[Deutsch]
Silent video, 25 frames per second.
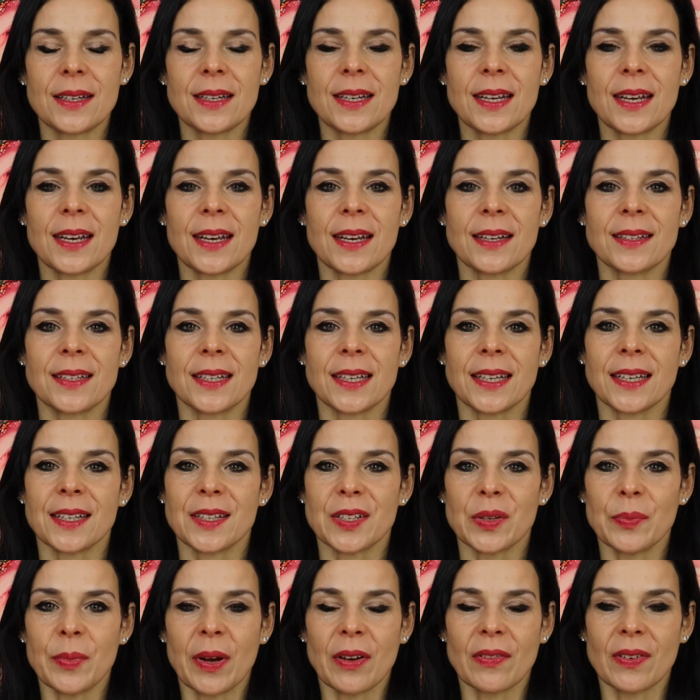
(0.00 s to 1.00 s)
der sich
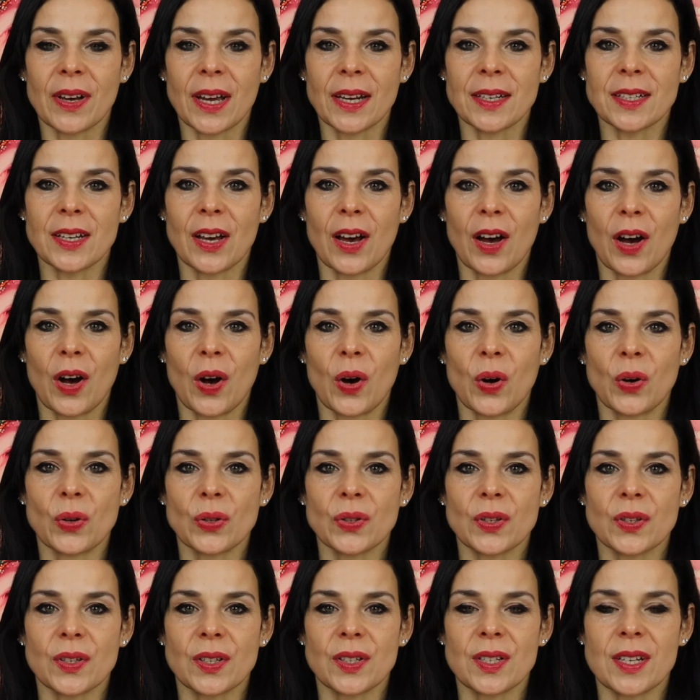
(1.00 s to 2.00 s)
jetzt immer weiter
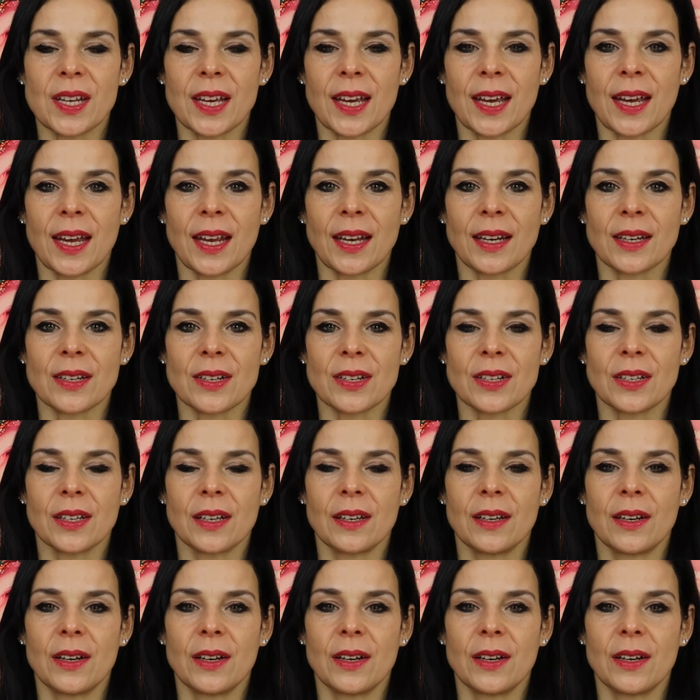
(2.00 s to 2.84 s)
ausdehnt